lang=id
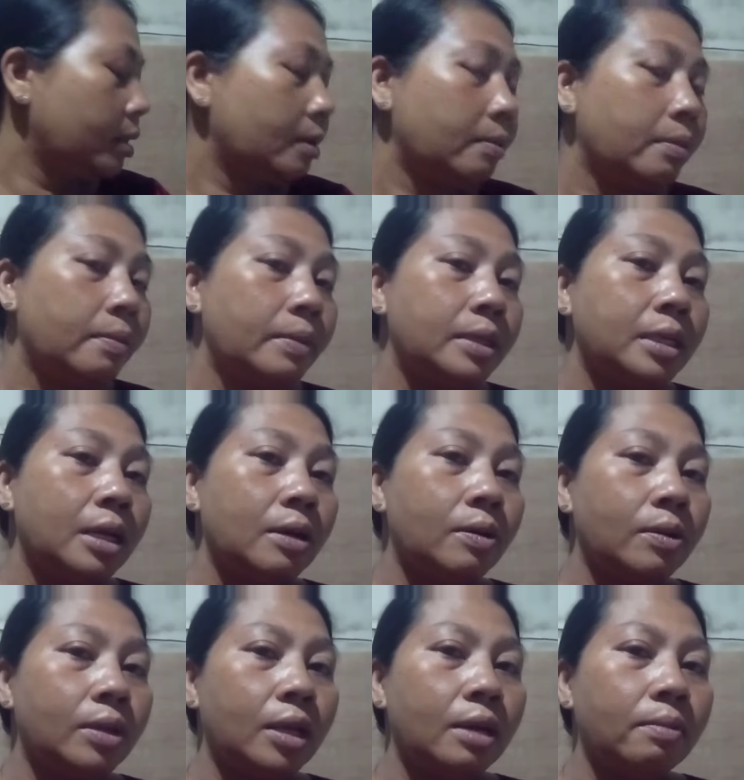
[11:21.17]
menurut saya
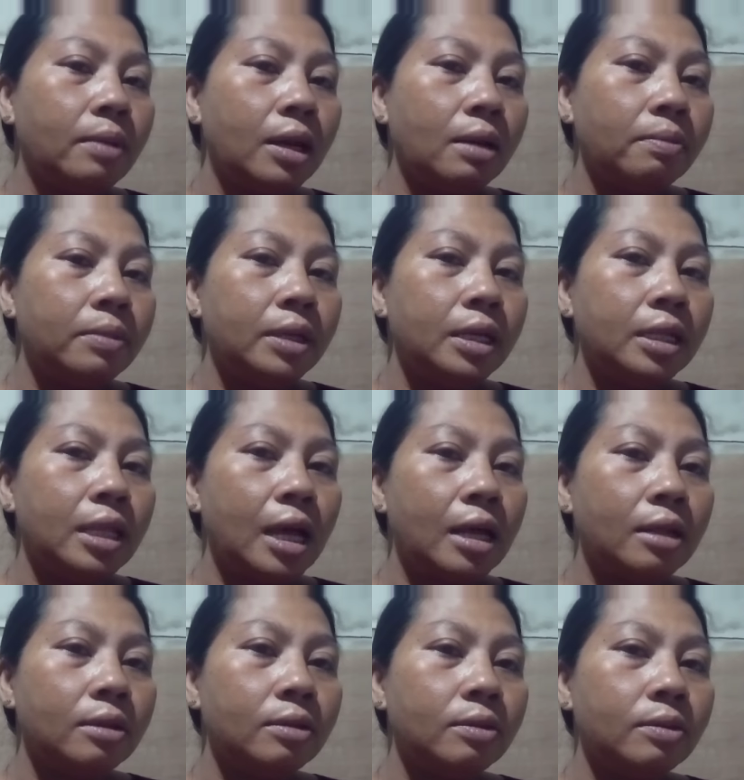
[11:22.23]
kontennya malam ini tak
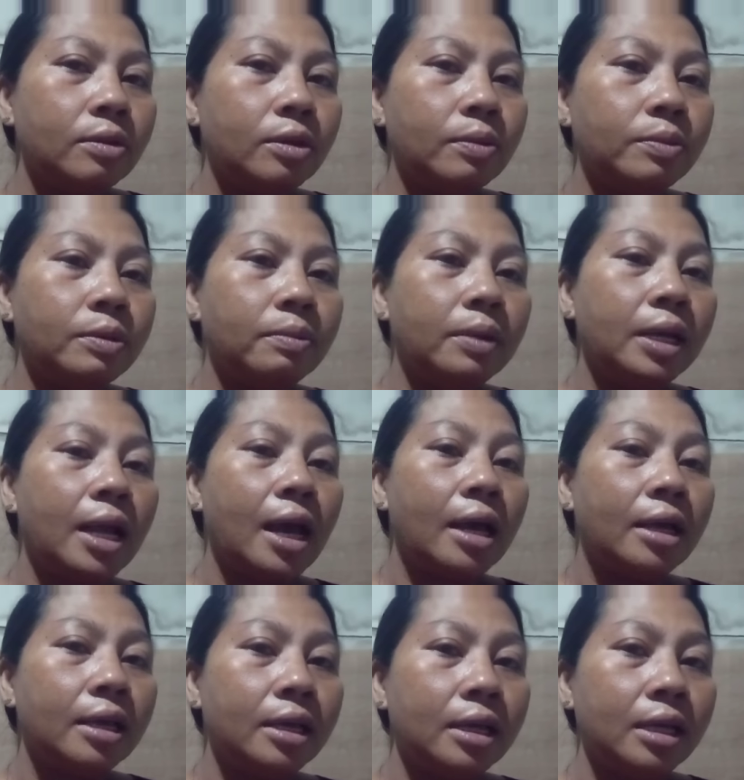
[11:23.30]
tutup
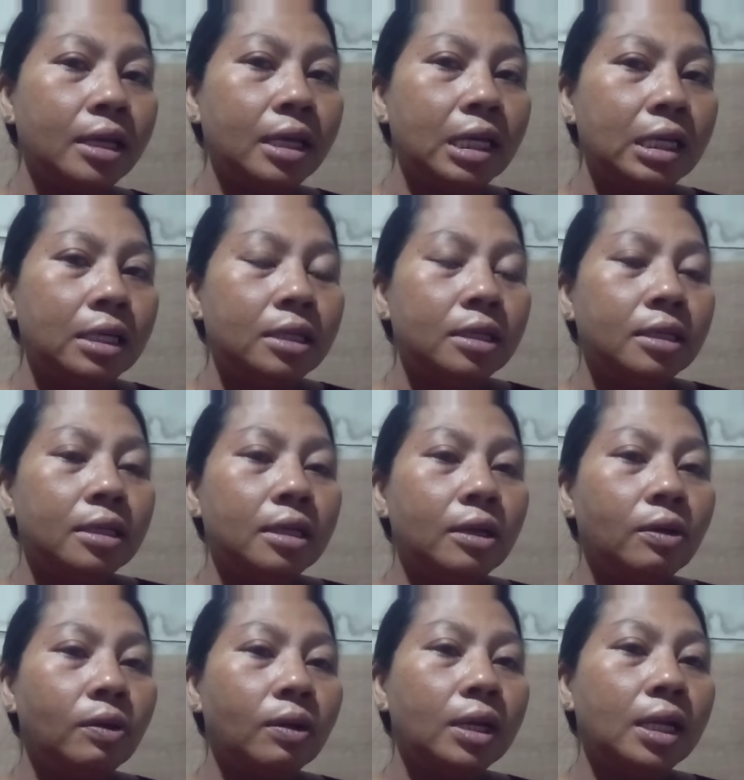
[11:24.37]
semenai
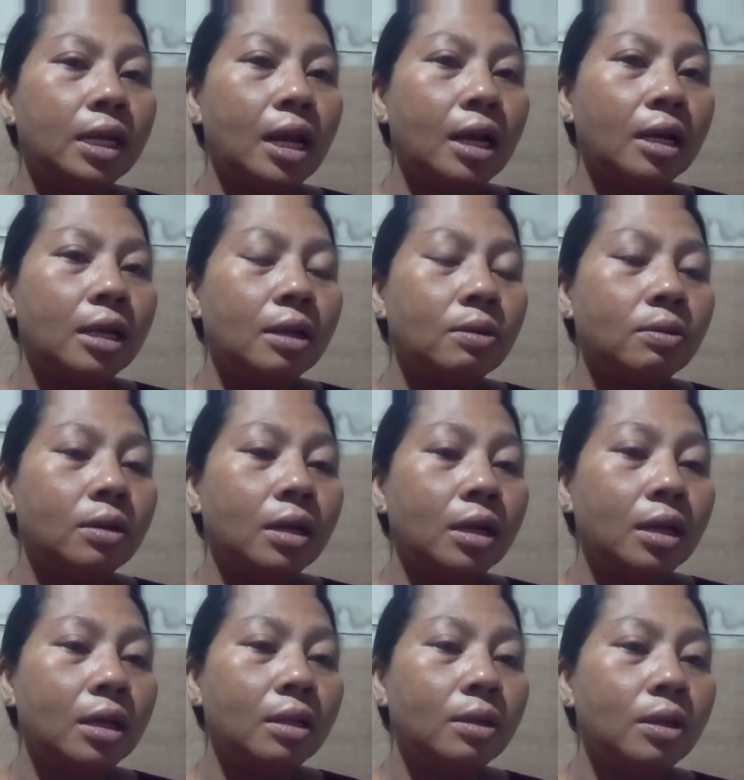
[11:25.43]
nah no klera klerune
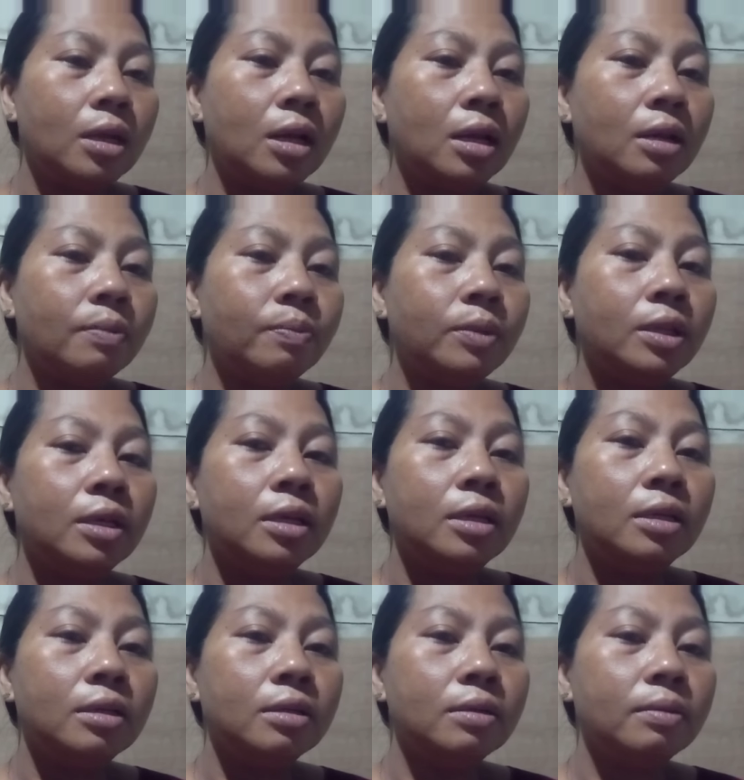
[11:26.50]
nih kenten arep
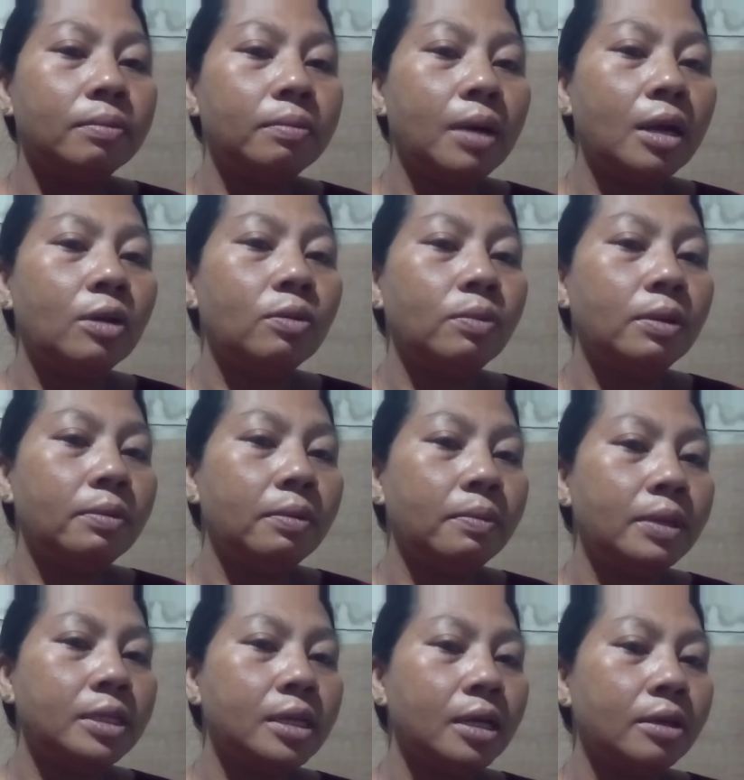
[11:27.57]
di maklumi
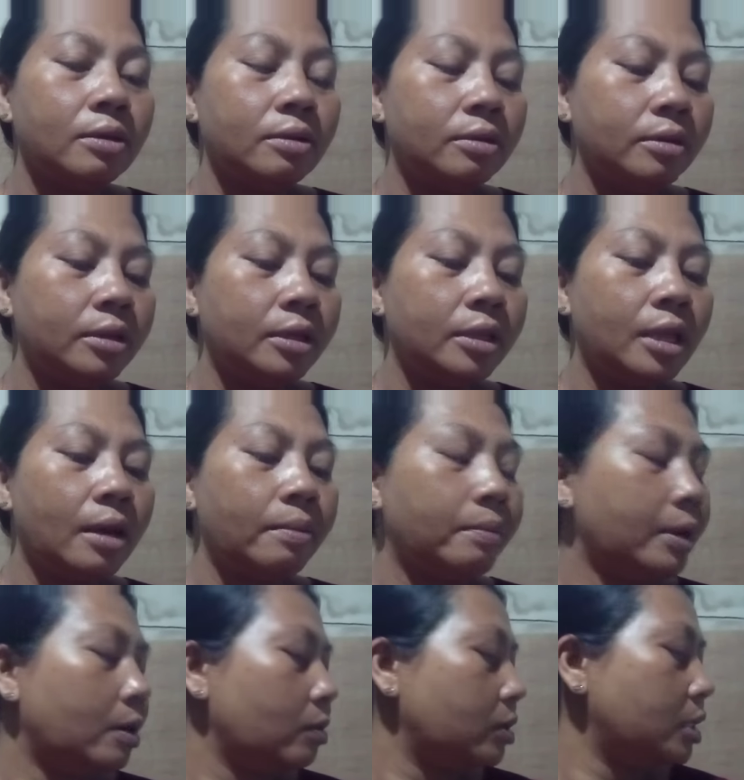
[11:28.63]
pemirsa saya kita
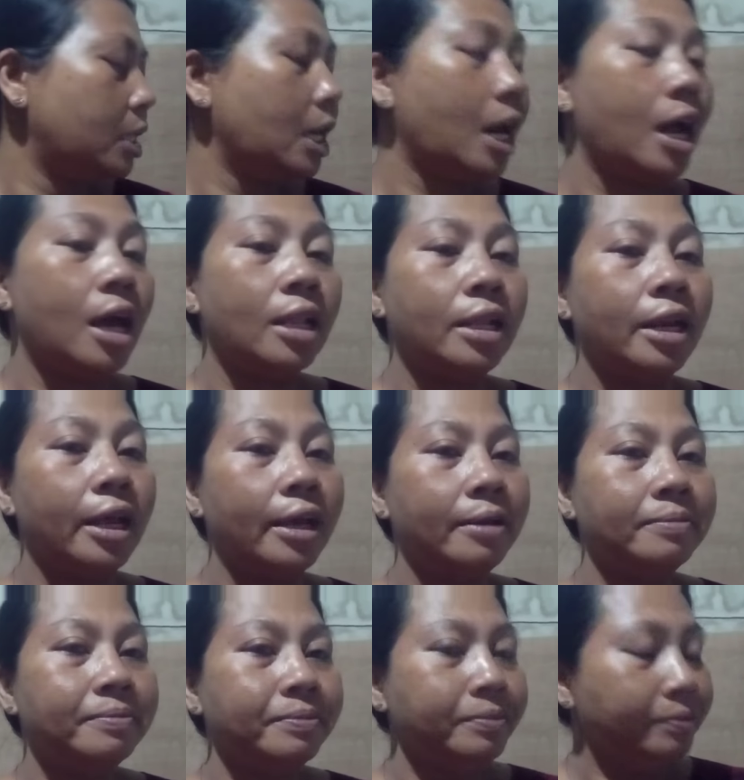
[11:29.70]
melok istirahat nih
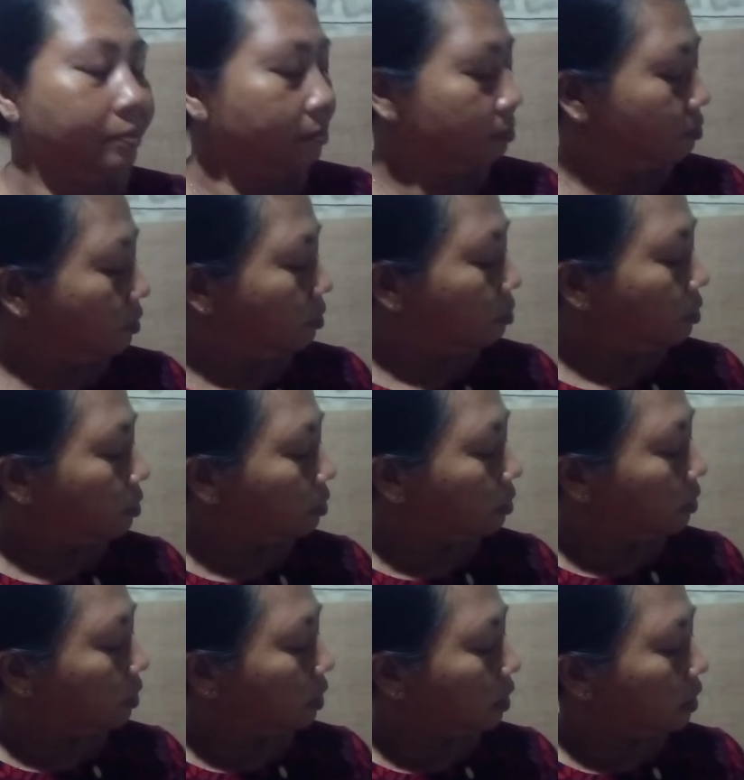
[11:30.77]
mumpung
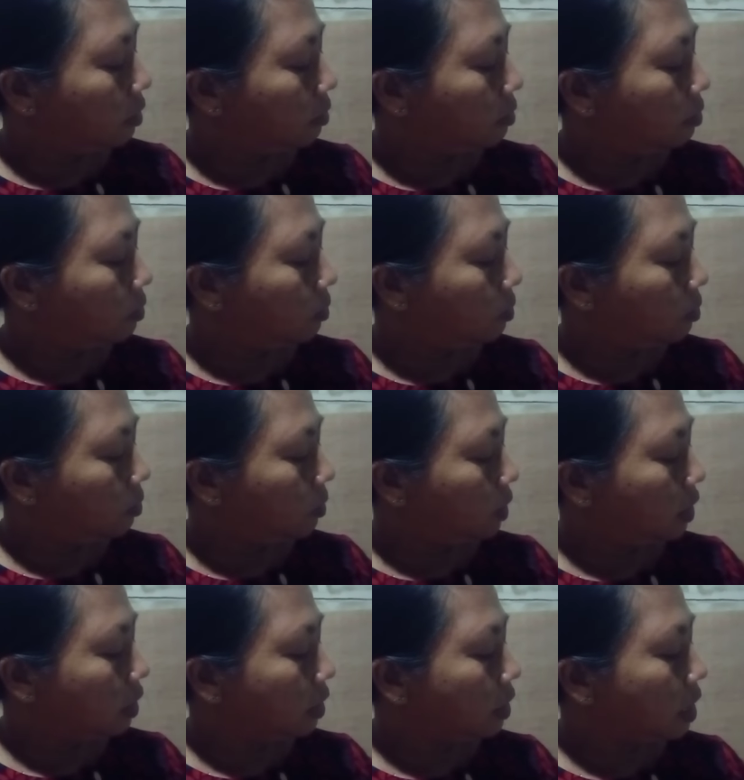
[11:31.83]
iki
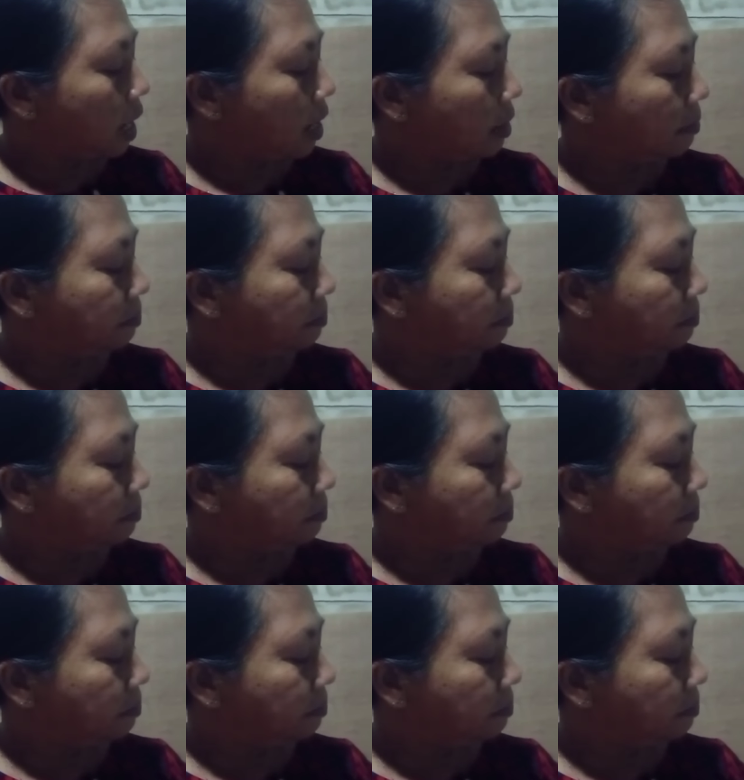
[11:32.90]
turunnya nyenyak